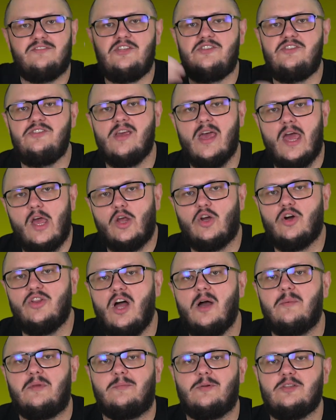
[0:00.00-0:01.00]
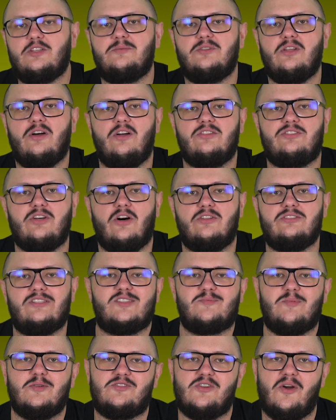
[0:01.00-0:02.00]
w dziedzinie ekonomii. Podobno to on
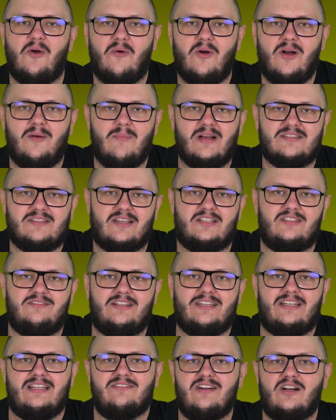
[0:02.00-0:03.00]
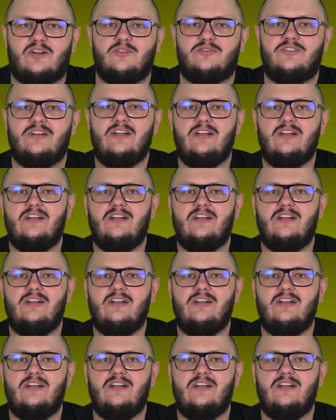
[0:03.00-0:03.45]
rozpoczął masakrowanie lewaków.